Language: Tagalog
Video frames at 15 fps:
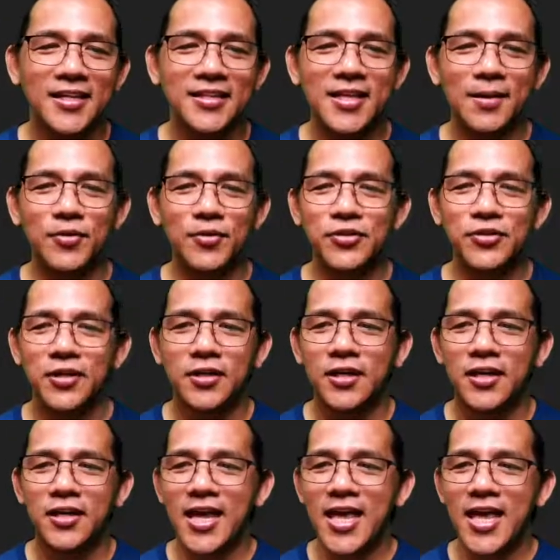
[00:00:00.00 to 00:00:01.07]
Tapos,
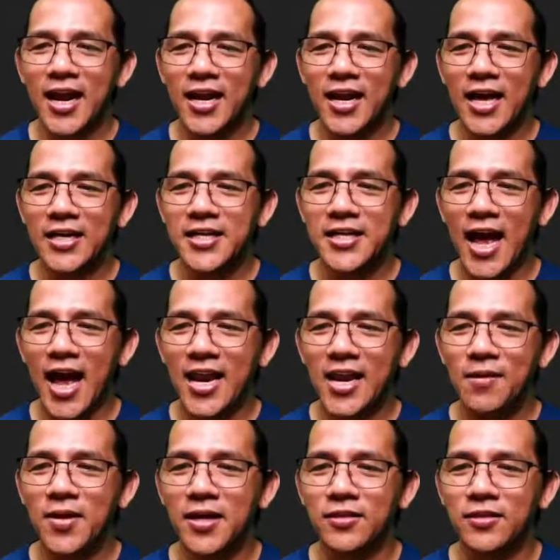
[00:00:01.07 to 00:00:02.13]
nangyari na sa 6
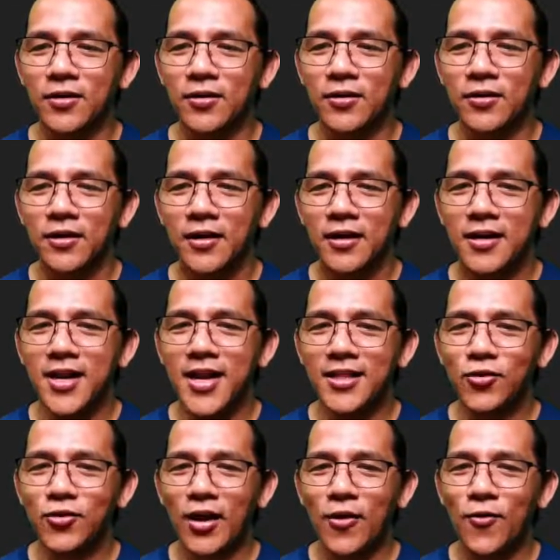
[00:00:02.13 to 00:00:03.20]
na to,
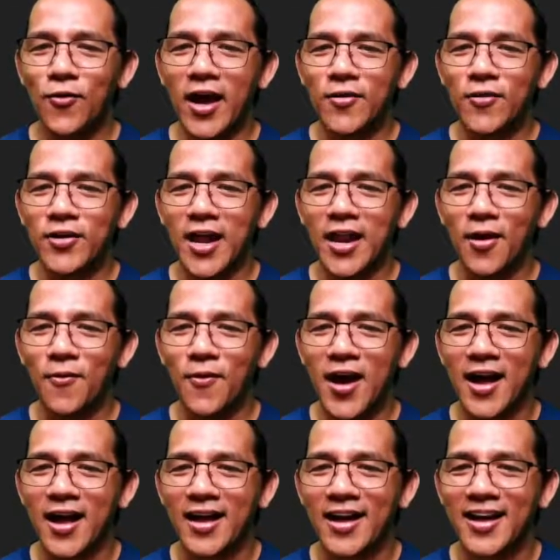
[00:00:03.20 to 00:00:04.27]
dito nakuha yung
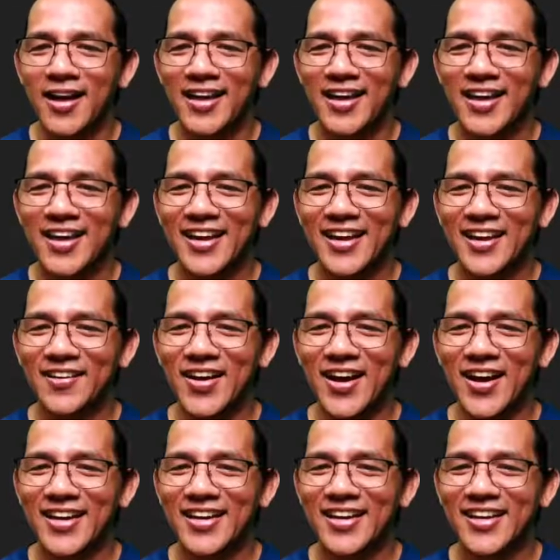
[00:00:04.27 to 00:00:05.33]
dalawa. Di
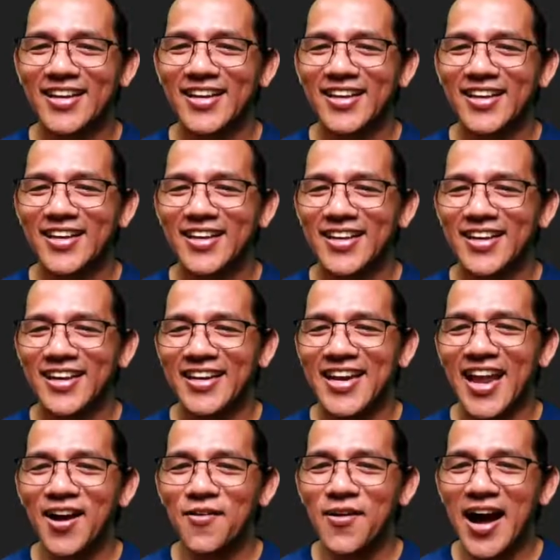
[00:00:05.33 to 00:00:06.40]
ba?
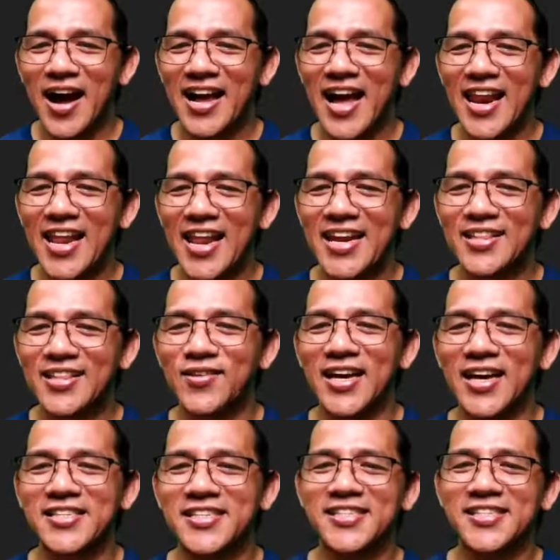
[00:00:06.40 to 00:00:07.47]
Dalawa ang galing dito,
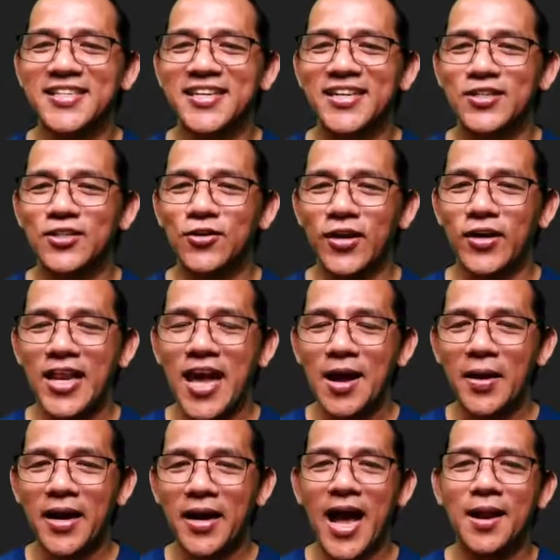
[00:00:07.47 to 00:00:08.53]
class. So, ilang
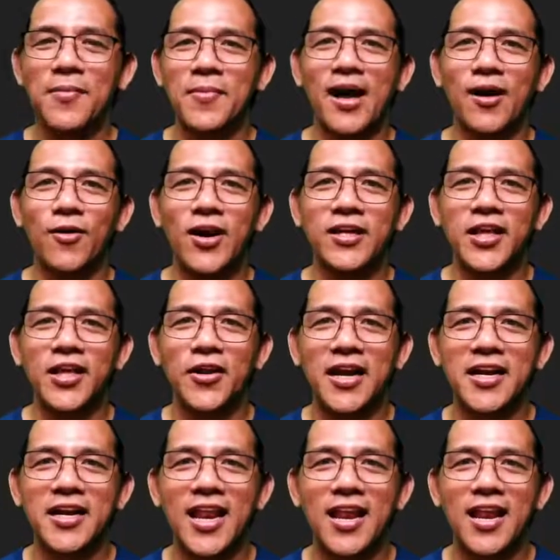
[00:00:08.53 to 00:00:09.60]
paraan makakuha tayo
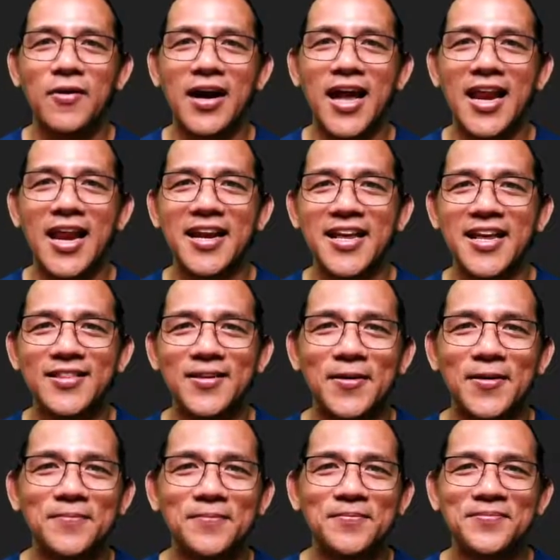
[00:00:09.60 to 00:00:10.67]
ng dalawa galing
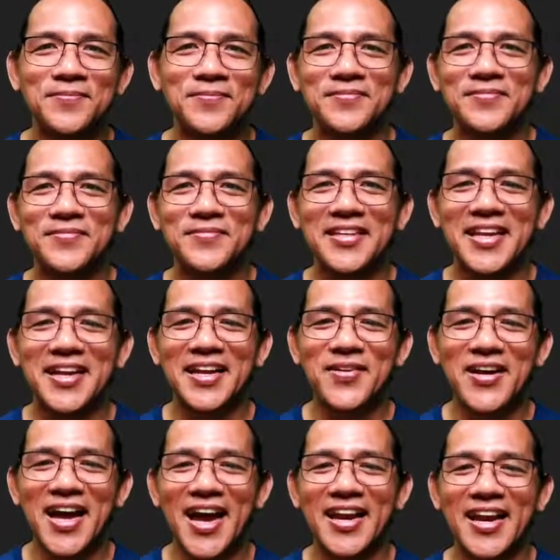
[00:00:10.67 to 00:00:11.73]
dito? Ilang
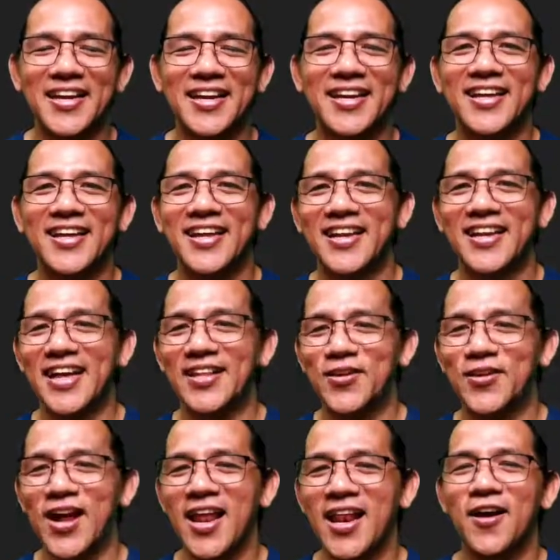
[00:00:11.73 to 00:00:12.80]
paraan?
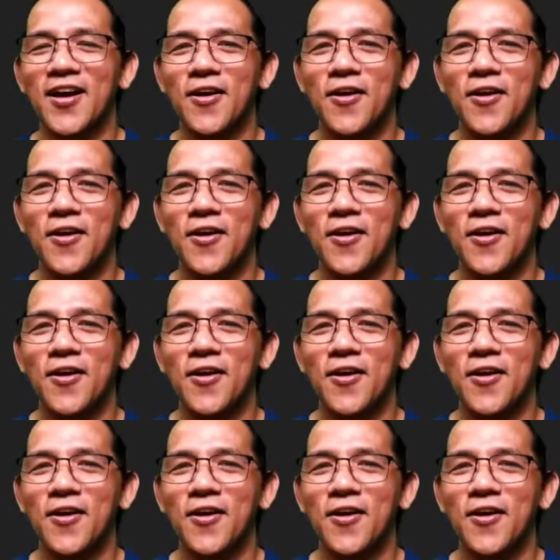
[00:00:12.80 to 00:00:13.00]
Natural.